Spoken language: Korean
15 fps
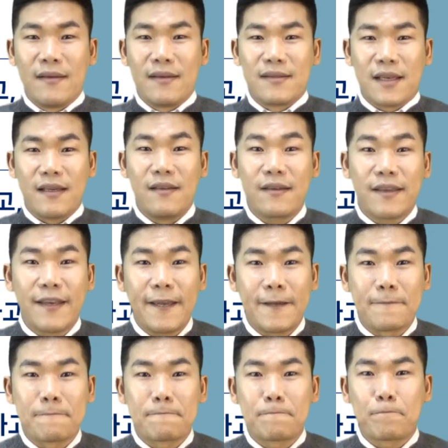자,
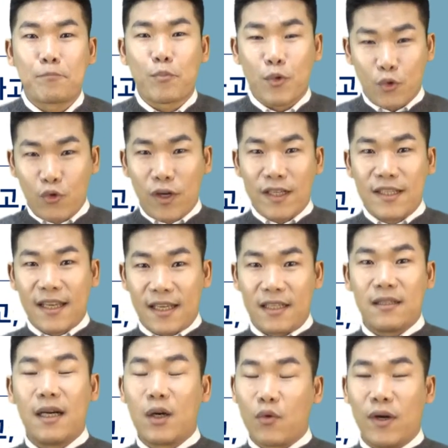이렇게 두 가지
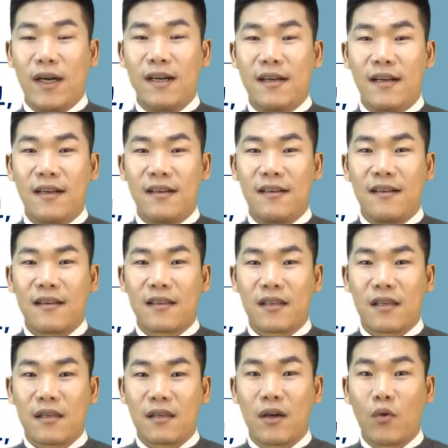개정안과
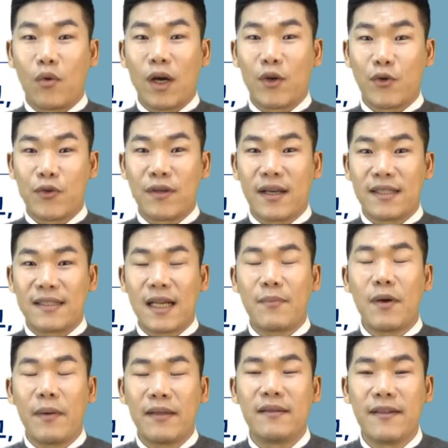경과 규정까지
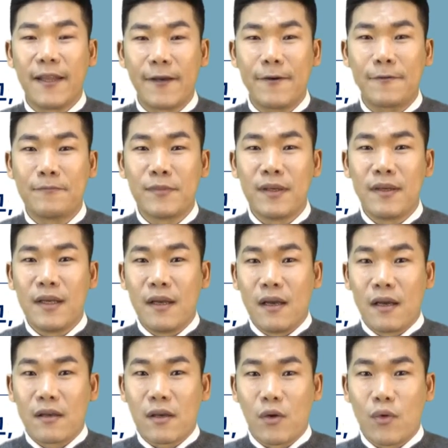살펴봤는데요.
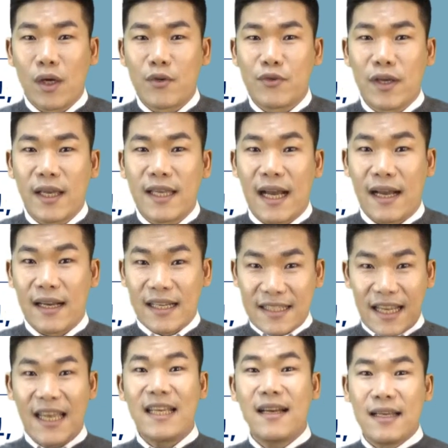경과 규정에 약간의
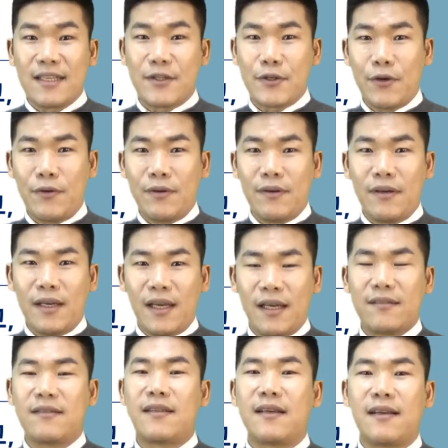차이가 있죠.
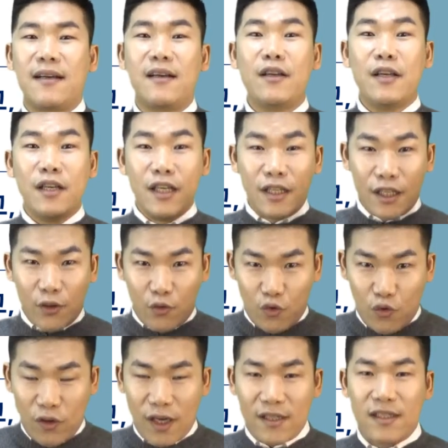그래서 제가 이
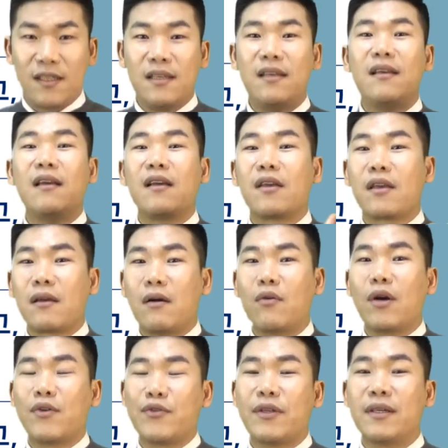두 가지
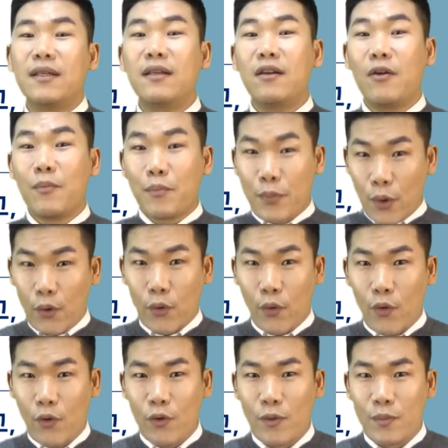경과 규정을
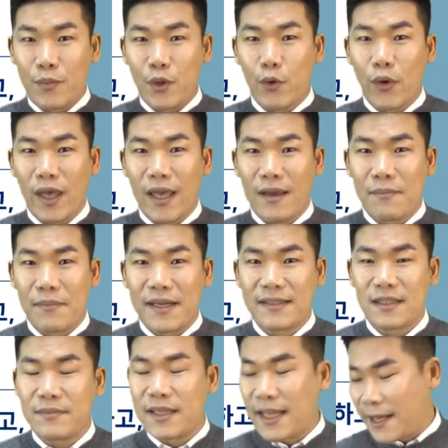표로 비교해
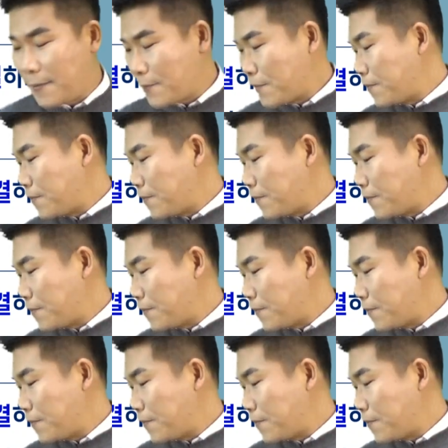봤습니다.